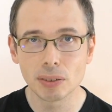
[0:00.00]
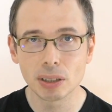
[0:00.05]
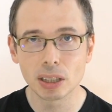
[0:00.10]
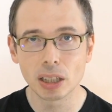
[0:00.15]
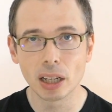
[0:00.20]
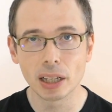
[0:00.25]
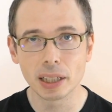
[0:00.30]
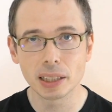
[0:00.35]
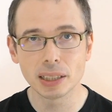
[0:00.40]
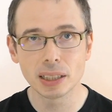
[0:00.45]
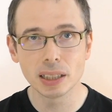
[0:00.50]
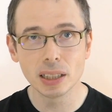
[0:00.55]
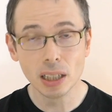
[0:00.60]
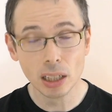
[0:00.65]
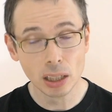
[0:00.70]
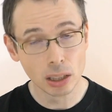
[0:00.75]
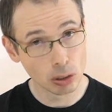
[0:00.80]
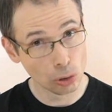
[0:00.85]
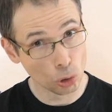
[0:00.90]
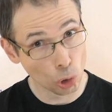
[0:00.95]
avec un récit
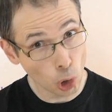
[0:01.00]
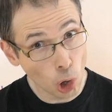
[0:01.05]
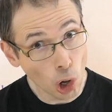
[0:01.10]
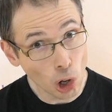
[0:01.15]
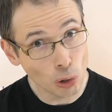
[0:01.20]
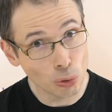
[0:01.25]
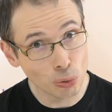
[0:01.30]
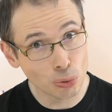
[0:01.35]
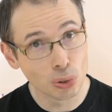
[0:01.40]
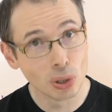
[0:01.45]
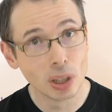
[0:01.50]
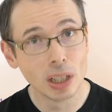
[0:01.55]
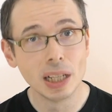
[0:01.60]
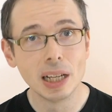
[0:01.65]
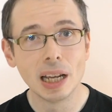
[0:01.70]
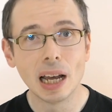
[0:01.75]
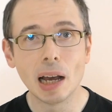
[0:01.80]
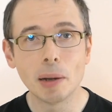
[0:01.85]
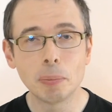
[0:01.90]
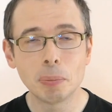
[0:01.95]
de golf,
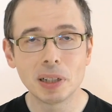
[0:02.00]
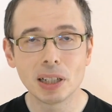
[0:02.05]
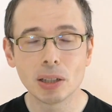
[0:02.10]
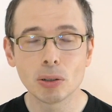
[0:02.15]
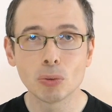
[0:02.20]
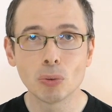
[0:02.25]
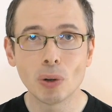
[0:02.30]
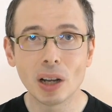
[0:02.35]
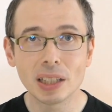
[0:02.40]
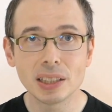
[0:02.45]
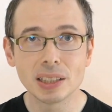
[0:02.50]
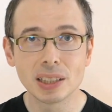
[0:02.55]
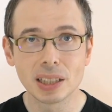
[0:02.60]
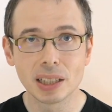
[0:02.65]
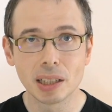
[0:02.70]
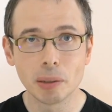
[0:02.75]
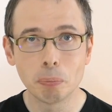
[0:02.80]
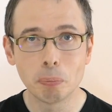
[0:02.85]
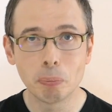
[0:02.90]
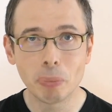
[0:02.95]
appelé
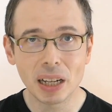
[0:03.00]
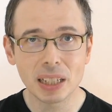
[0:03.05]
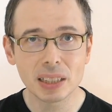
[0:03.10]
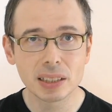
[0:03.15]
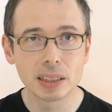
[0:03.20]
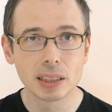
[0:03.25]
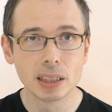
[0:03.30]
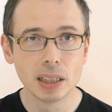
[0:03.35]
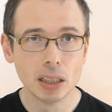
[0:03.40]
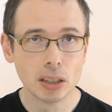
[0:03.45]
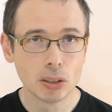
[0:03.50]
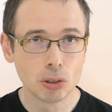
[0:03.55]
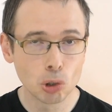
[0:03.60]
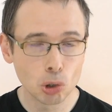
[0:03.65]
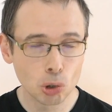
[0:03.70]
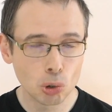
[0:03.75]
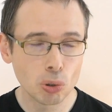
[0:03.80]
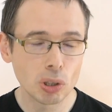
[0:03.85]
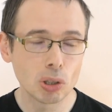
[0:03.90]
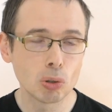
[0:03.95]
Rising Impact,
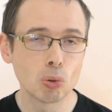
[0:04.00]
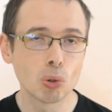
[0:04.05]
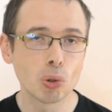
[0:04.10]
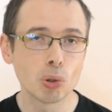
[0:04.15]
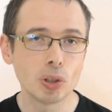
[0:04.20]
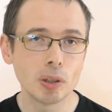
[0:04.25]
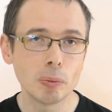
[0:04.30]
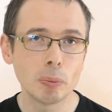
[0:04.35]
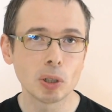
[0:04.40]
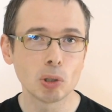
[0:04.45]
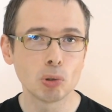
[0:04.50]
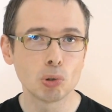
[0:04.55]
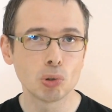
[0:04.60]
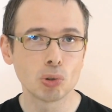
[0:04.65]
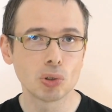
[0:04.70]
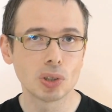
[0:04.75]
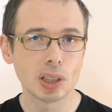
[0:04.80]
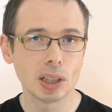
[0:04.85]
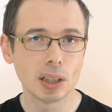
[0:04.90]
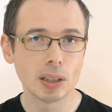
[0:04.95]
de suite couronné par le
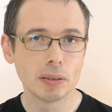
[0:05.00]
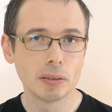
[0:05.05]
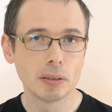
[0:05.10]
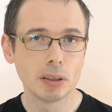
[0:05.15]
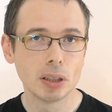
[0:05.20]
succès.